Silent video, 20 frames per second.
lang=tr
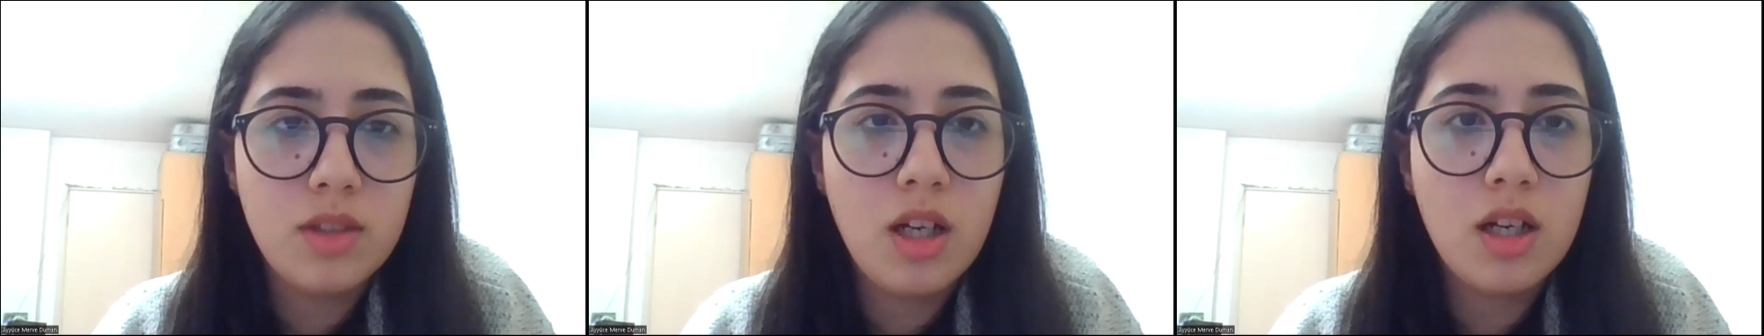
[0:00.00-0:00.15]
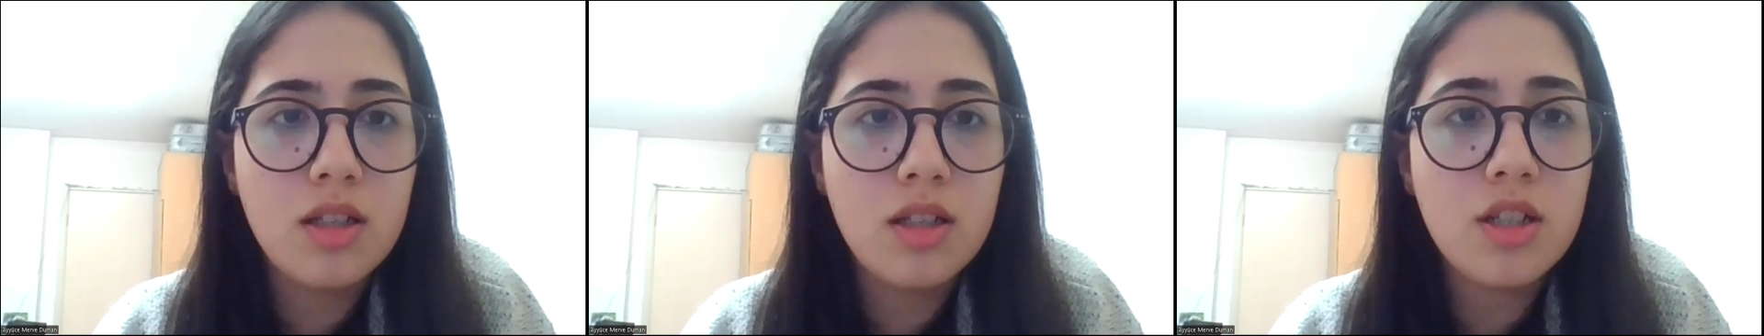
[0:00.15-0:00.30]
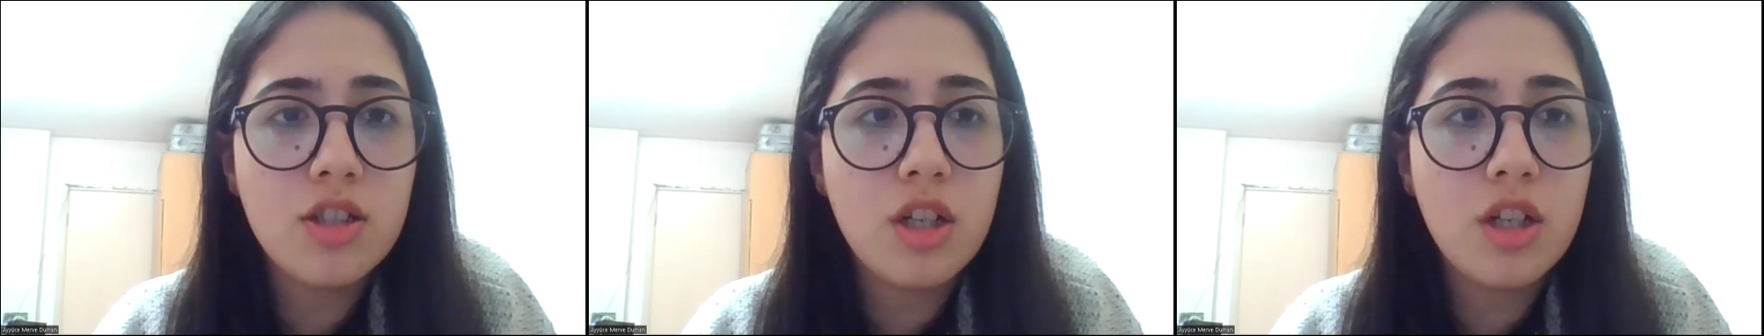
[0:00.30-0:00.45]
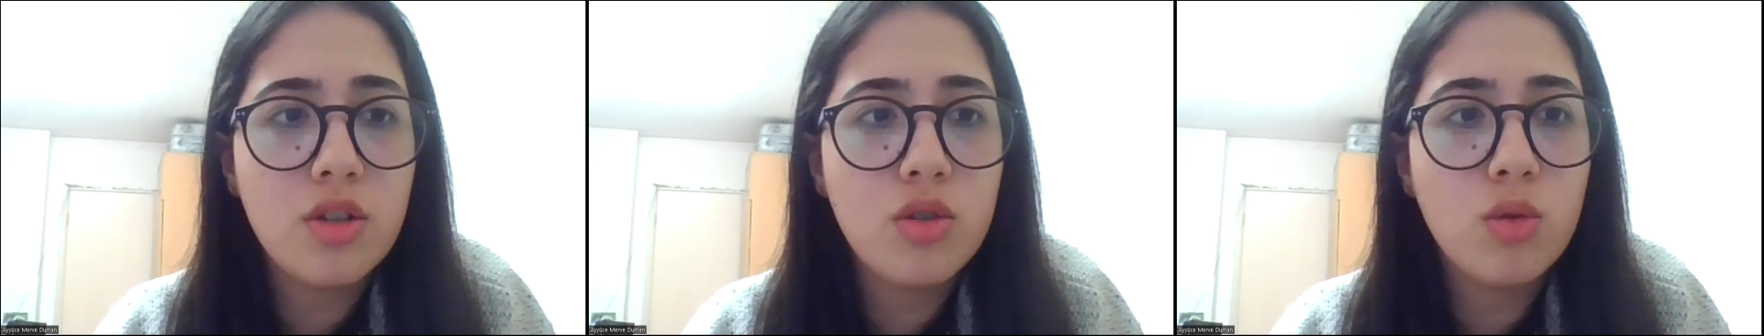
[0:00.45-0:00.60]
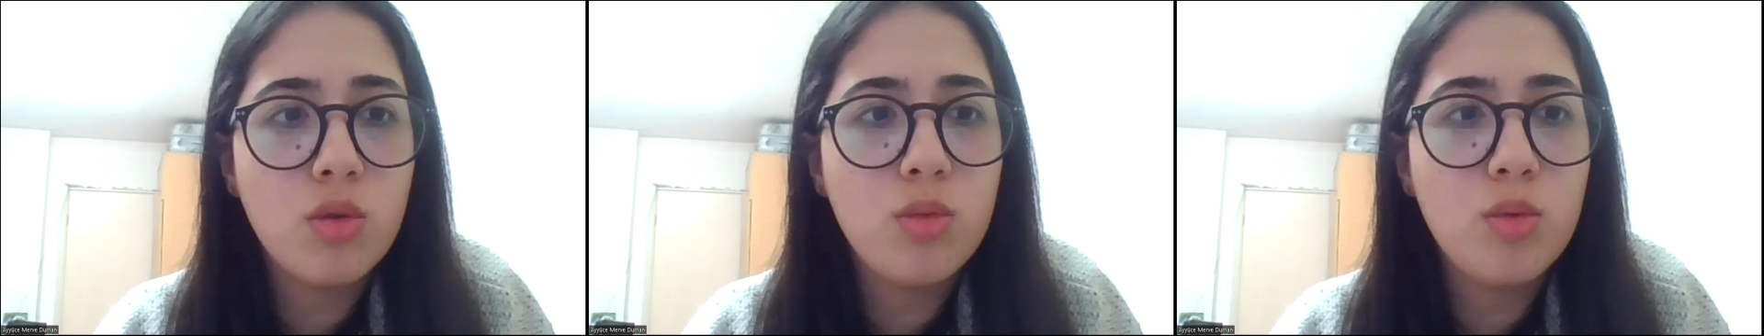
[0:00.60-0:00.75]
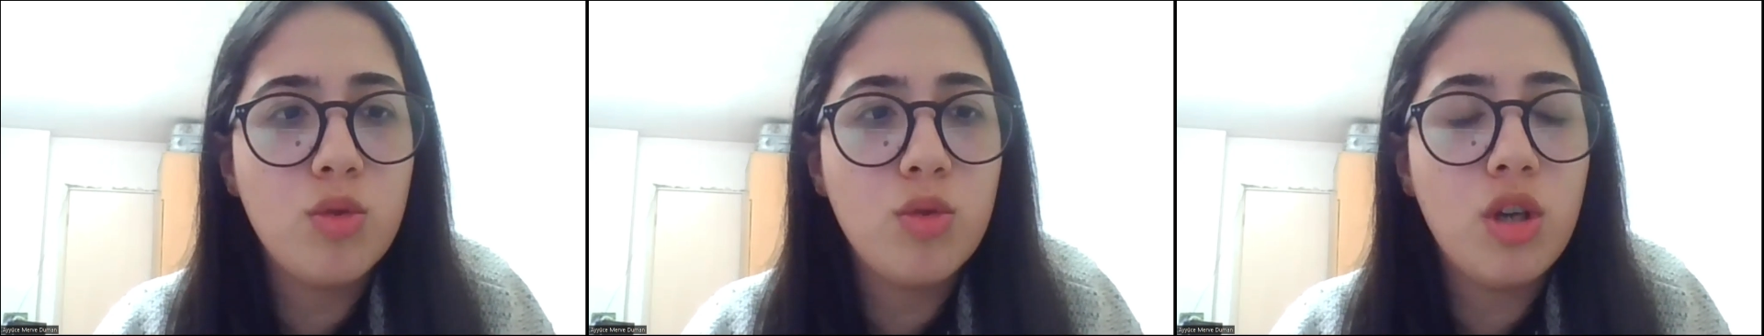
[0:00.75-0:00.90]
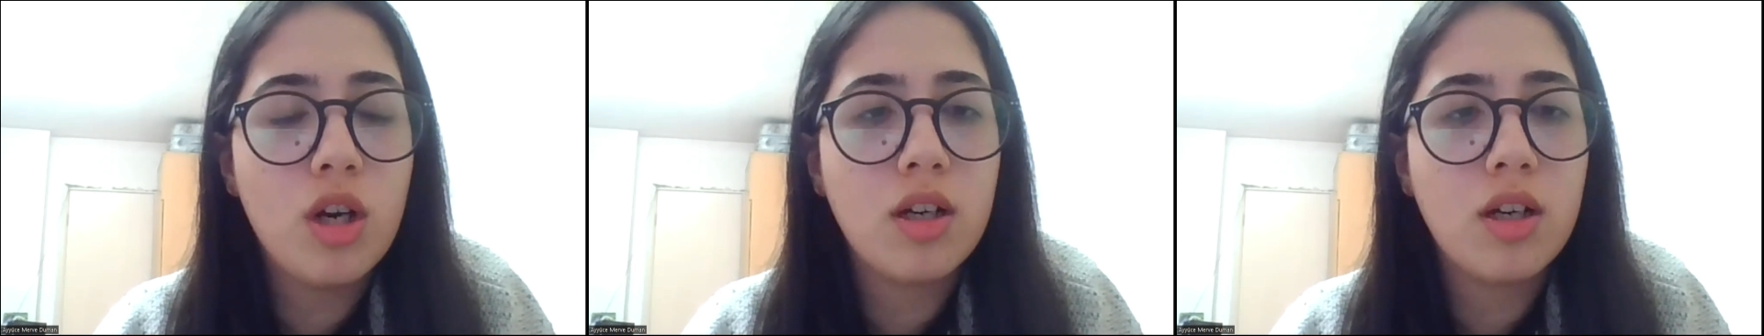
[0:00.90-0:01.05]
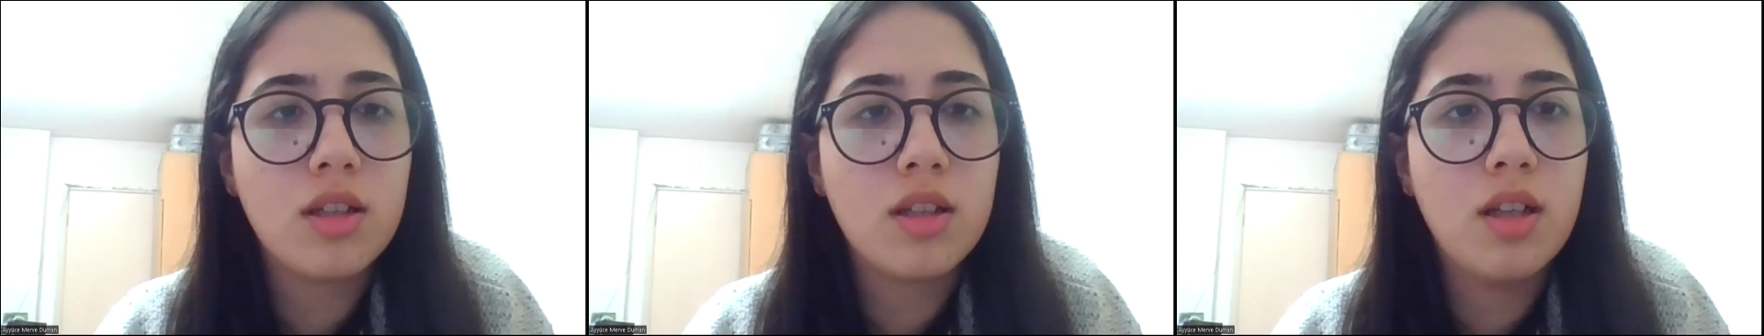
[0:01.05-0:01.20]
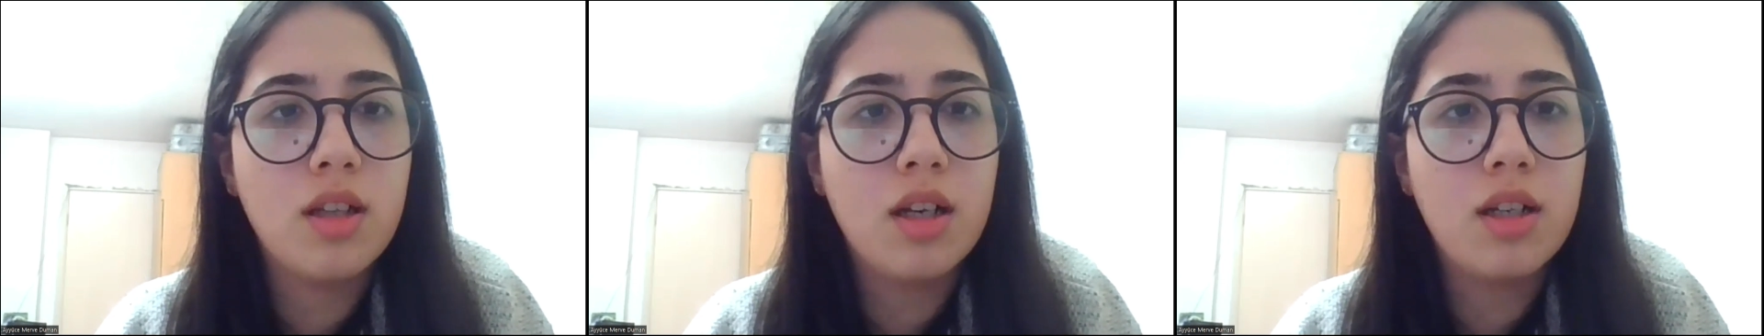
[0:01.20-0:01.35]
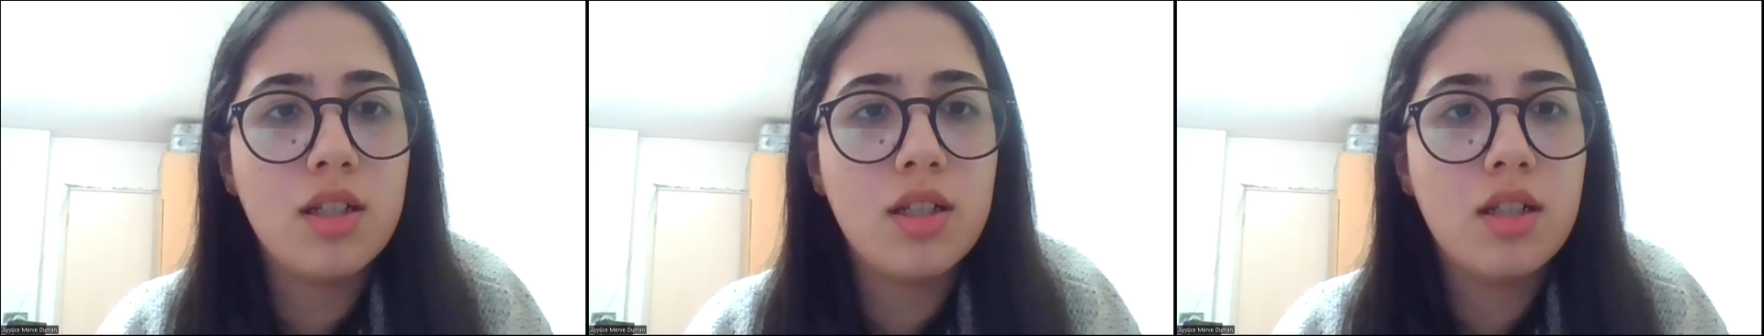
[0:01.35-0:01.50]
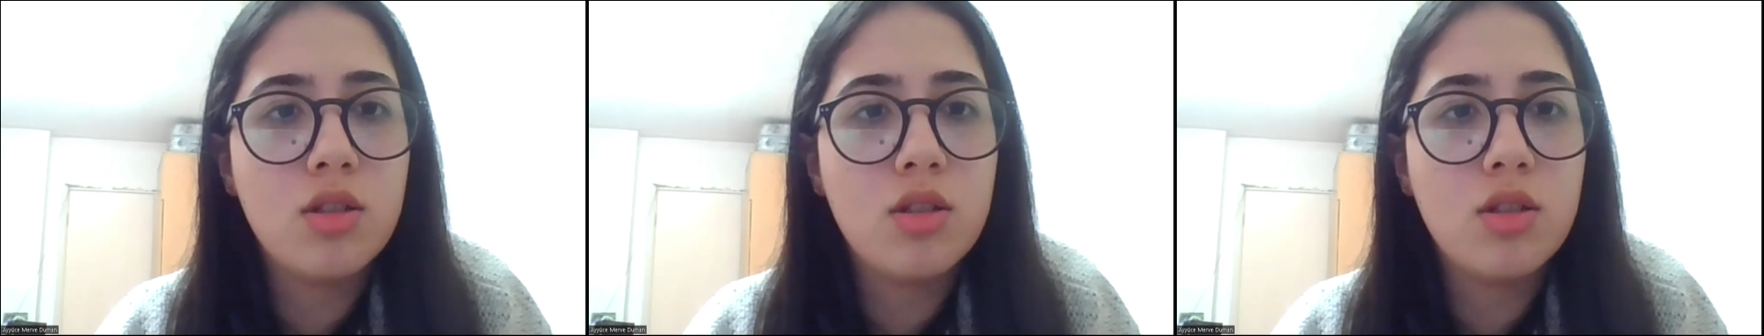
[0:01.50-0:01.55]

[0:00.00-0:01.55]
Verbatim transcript: Arkadaşlar yok mu mülakatlarla